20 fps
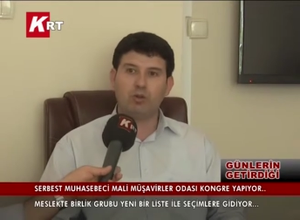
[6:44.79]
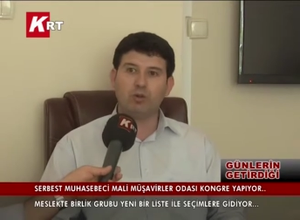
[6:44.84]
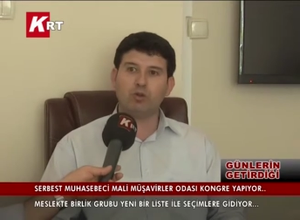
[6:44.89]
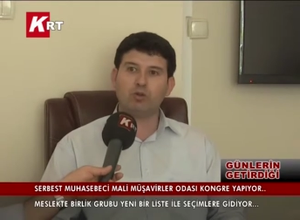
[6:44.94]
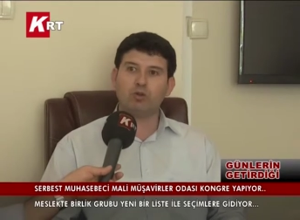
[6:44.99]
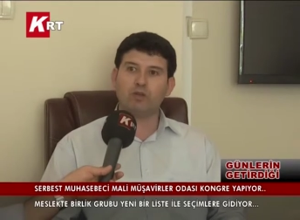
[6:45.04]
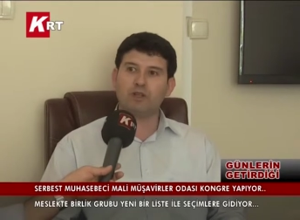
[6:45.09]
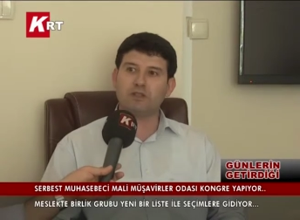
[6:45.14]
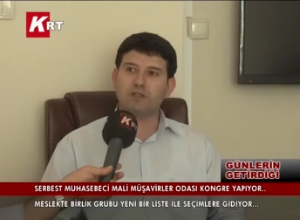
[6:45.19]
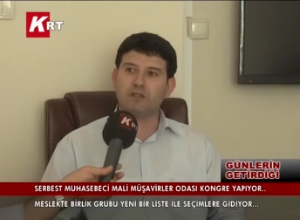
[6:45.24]

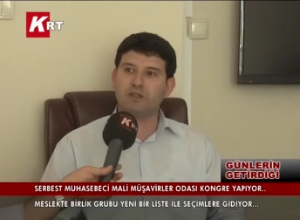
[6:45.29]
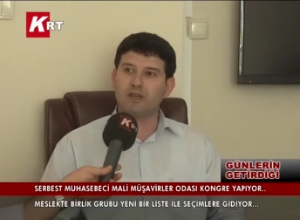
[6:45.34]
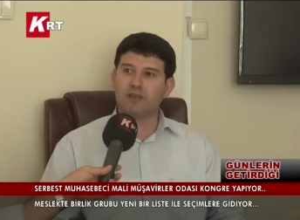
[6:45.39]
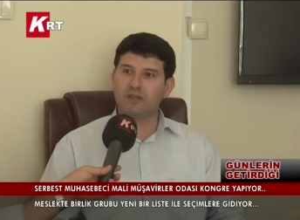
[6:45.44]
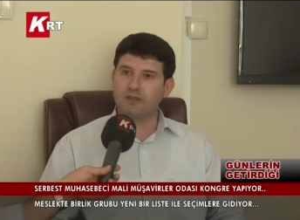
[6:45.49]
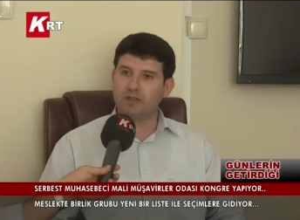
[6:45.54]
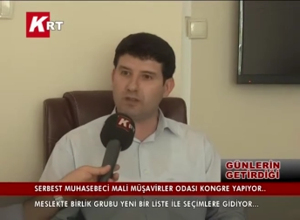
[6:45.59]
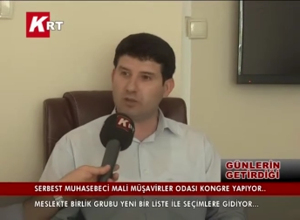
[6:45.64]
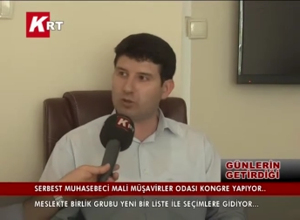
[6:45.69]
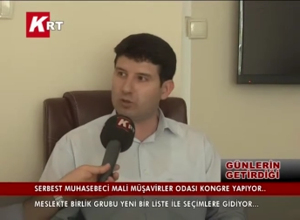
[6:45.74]
Onlar da
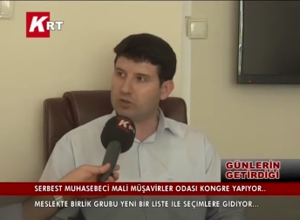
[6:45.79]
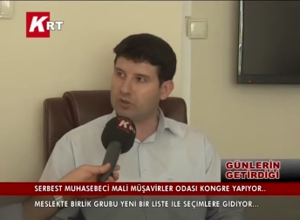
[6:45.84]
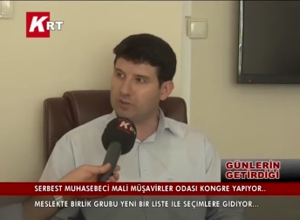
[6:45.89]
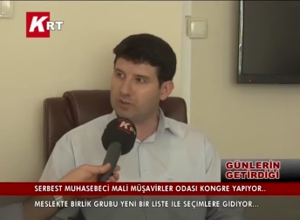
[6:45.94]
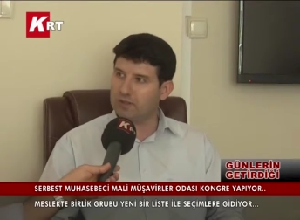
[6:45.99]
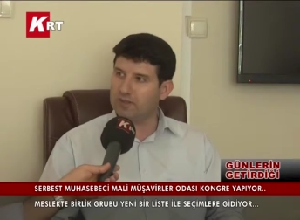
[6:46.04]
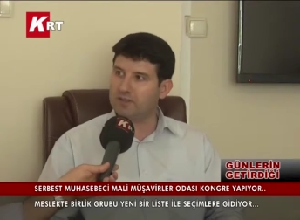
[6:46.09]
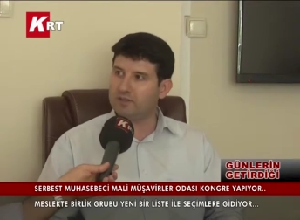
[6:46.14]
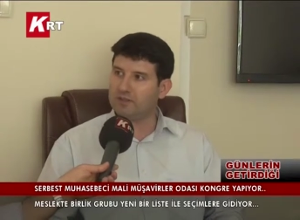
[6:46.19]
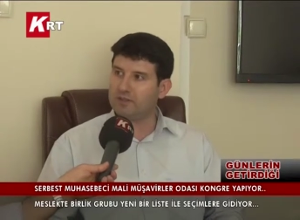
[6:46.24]
kendine göre
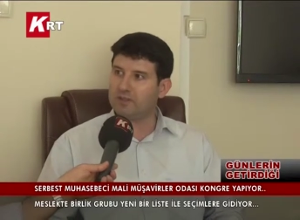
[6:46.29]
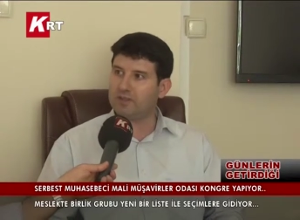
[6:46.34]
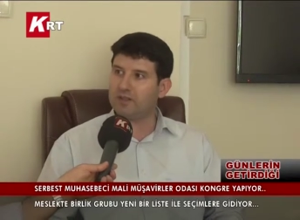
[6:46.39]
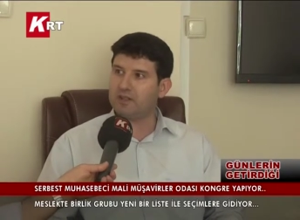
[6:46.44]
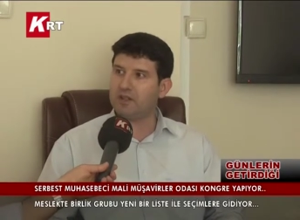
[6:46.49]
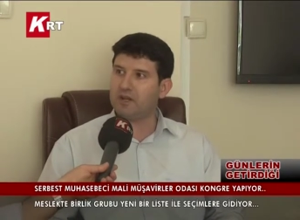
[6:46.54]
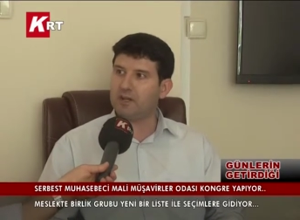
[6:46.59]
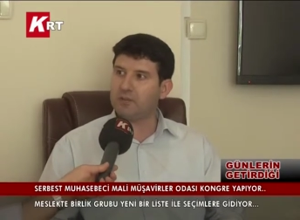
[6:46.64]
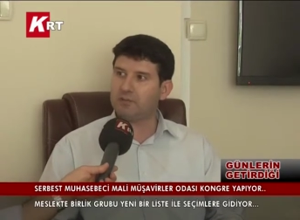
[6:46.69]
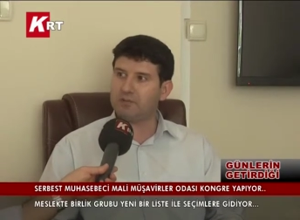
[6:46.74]
tabii
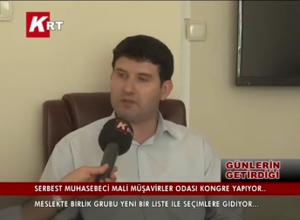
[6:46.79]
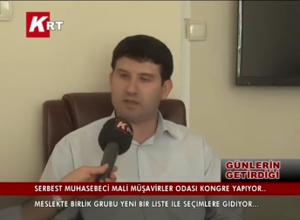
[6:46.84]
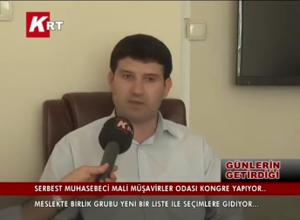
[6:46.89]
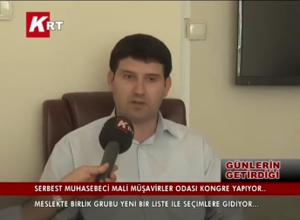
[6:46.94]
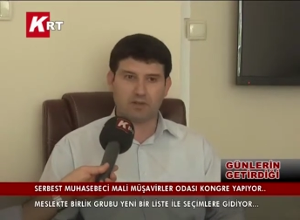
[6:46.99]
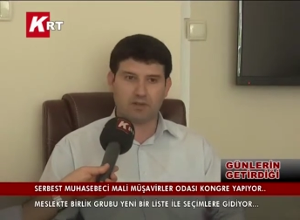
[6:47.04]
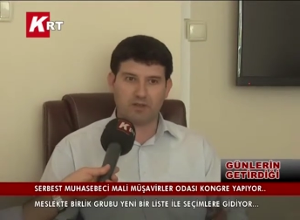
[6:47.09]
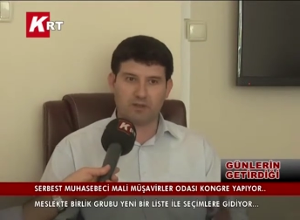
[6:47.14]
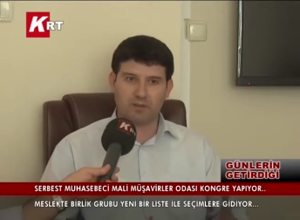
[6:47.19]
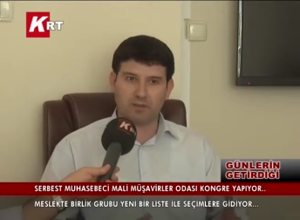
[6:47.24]
listelerini
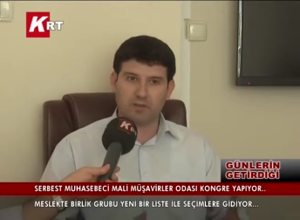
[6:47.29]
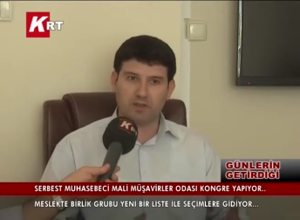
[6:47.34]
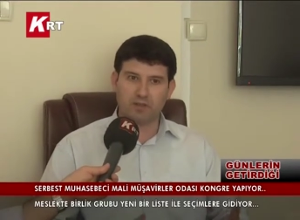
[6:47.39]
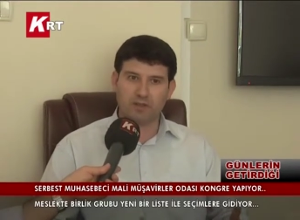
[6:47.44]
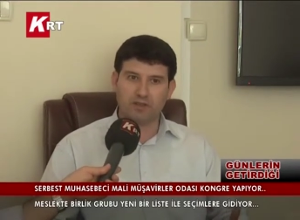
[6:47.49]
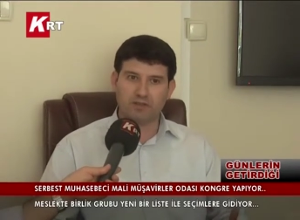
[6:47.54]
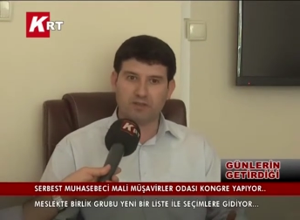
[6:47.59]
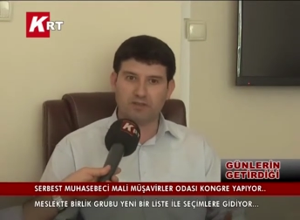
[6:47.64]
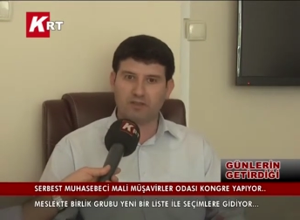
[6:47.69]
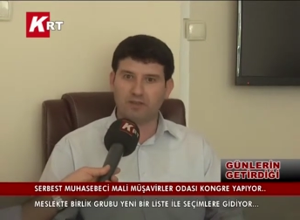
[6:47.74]
yaptılar. E,
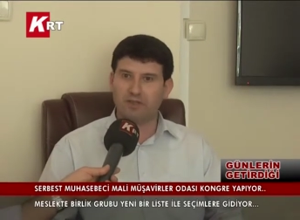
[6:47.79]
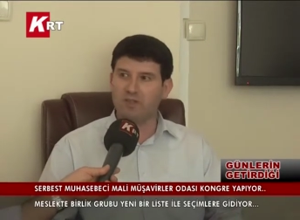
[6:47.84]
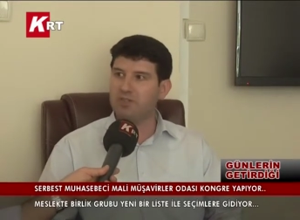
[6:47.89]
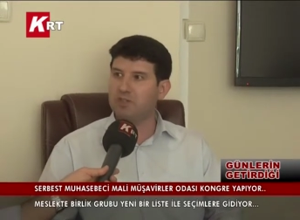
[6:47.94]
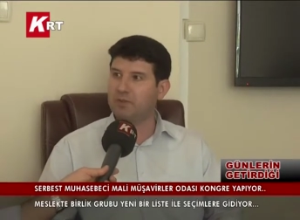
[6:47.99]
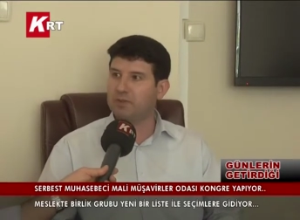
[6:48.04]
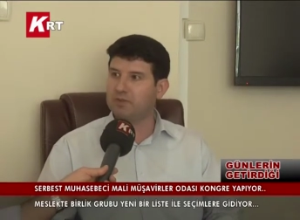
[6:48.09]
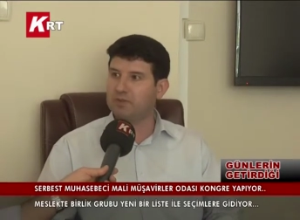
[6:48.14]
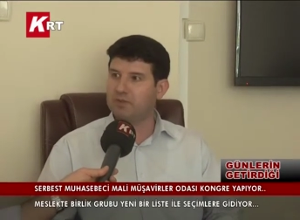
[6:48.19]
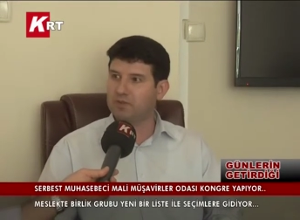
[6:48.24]
Balıkesir il
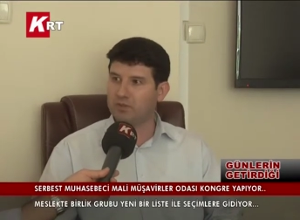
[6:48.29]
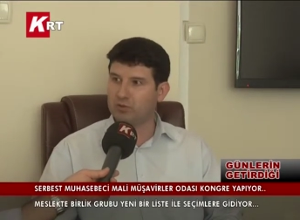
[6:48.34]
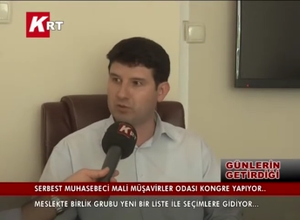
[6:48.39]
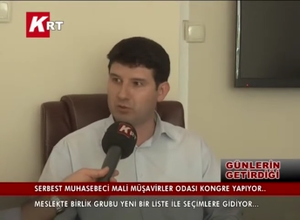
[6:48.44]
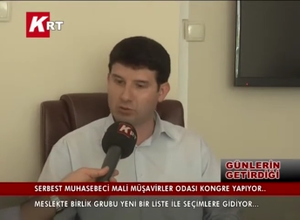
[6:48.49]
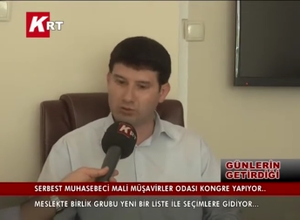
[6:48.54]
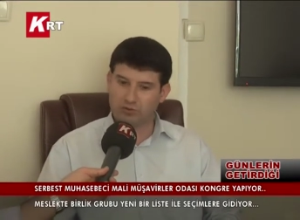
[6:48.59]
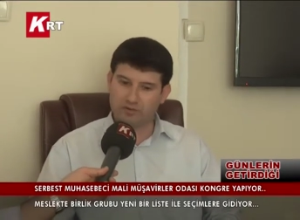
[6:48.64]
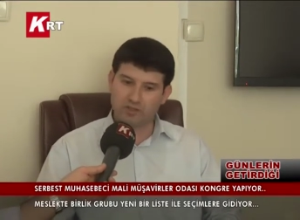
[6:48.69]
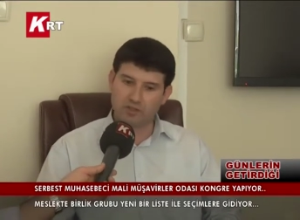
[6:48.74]
çapında
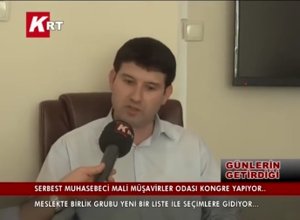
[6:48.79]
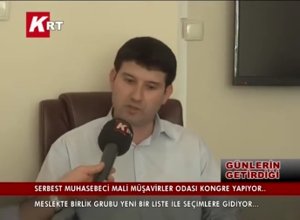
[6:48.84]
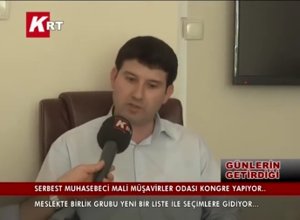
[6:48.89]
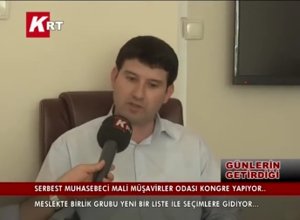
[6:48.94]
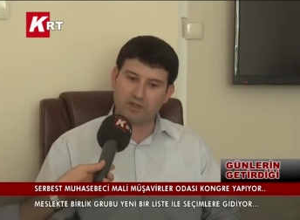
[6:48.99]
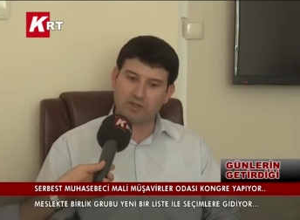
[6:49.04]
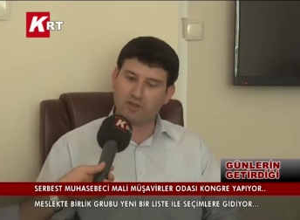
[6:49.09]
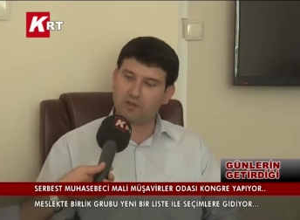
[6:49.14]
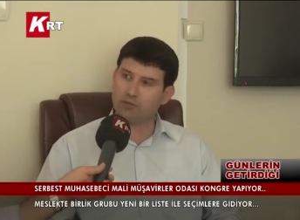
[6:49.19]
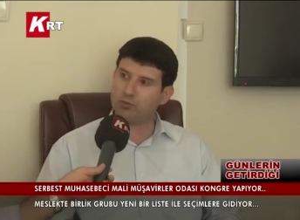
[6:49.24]
çünkü
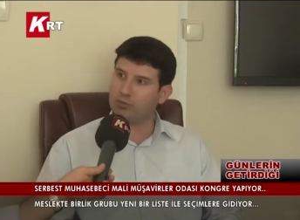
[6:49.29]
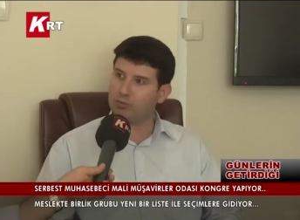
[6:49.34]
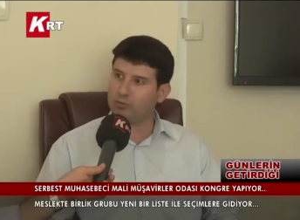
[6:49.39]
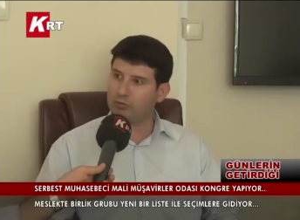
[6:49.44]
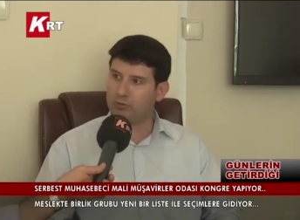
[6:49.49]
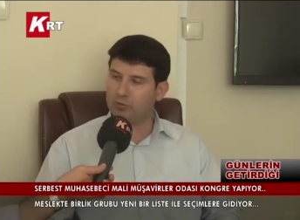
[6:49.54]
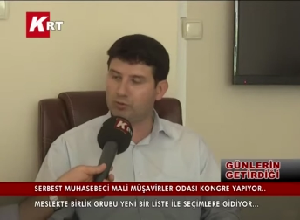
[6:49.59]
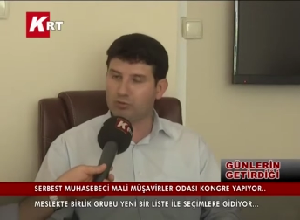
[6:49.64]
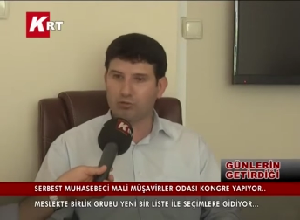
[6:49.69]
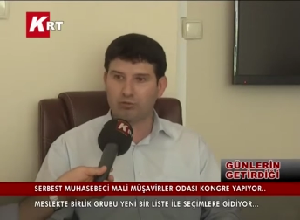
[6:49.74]
seçimlere
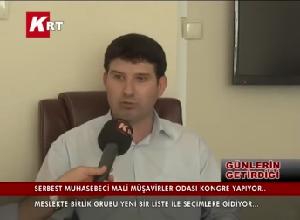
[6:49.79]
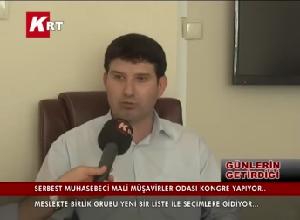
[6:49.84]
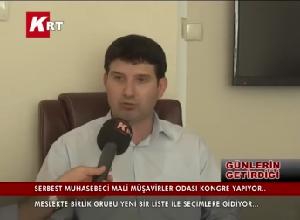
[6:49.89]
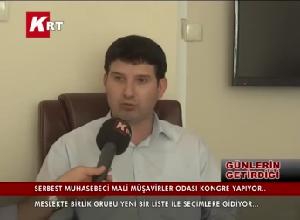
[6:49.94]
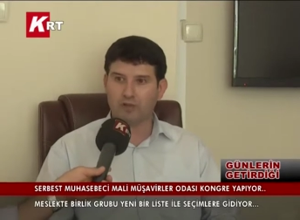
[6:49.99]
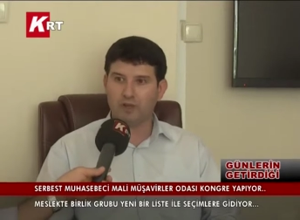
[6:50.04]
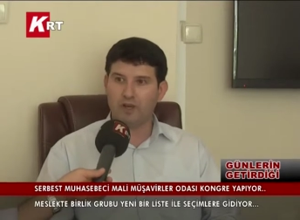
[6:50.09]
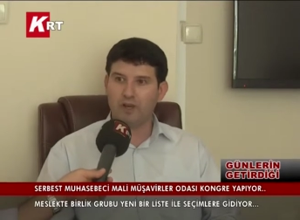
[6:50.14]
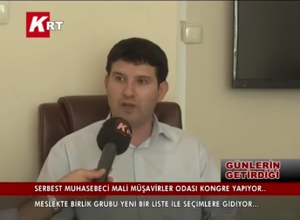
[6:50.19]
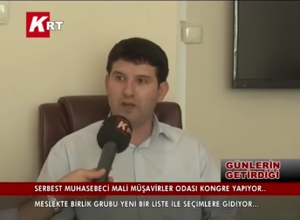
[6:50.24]
katılıyoruz
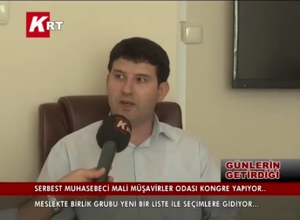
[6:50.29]
biliyorsunuz.